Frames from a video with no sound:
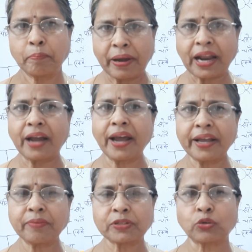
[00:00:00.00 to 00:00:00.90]
बनाना
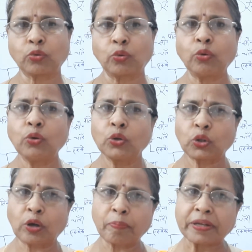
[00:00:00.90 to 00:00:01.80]
है इन वस्त्रों को
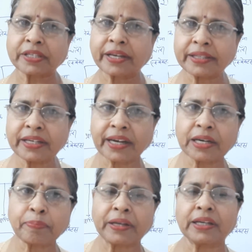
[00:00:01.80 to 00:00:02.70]
तो कपास की खेती
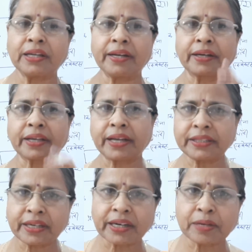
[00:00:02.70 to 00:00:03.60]
करनी पड़ेगी लिनन की
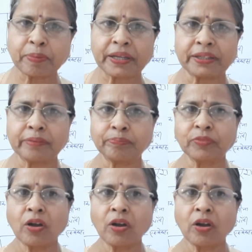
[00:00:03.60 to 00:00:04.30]
खेती करनी पड़ेगी